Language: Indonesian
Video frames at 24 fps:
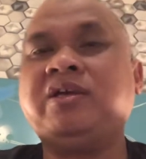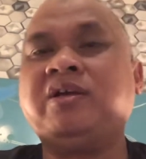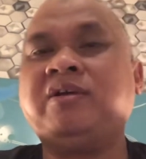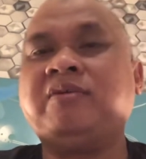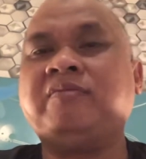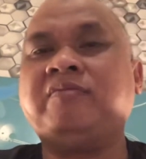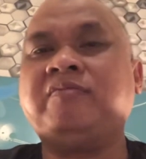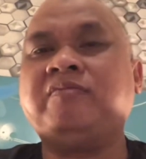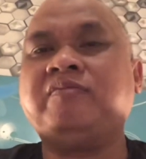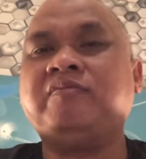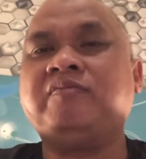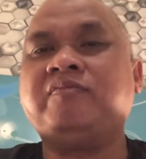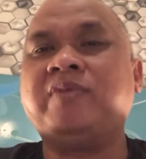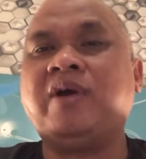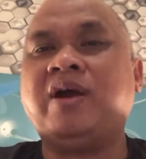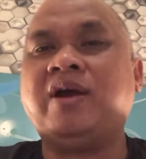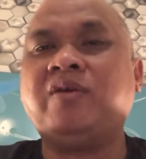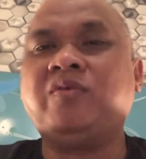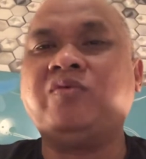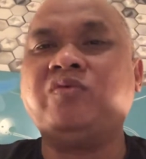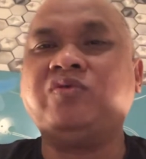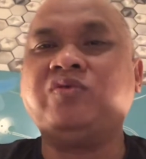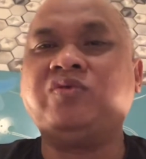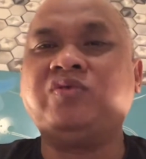yang
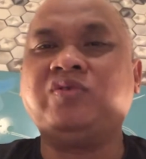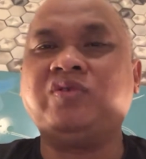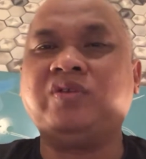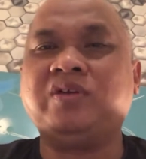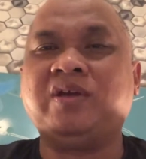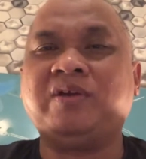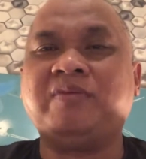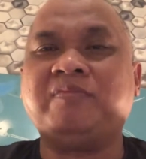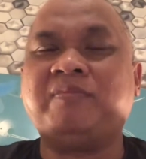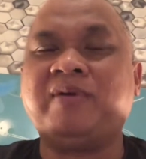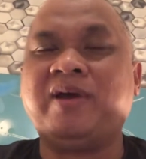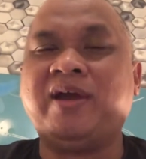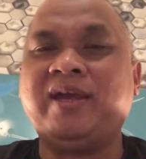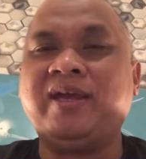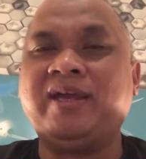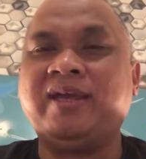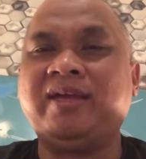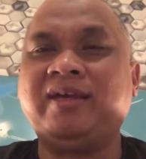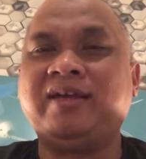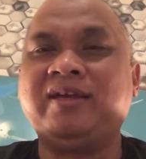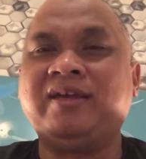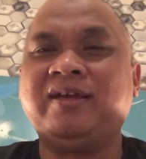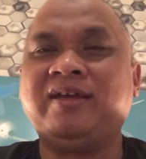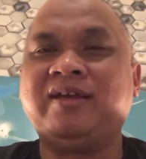bagus yang
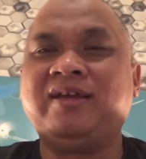baik